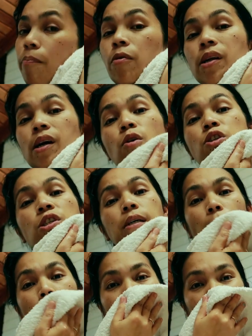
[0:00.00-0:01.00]
mo daw
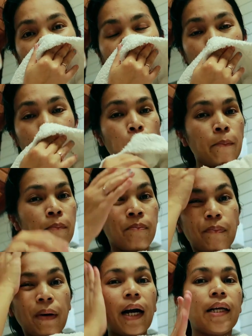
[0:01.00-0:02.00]
siya, yung
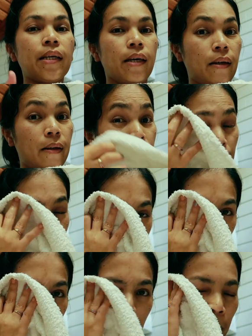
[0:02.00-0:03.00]
pag ganyan,
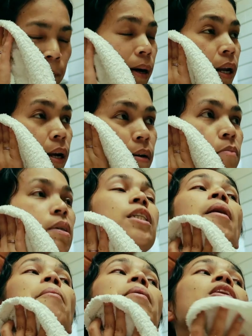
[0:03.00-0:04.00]
parang
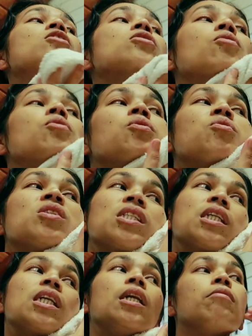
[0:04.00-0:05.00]
ma-damage to yung
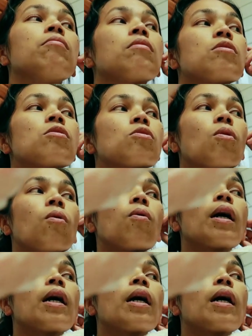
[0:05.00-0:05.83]
skin. So,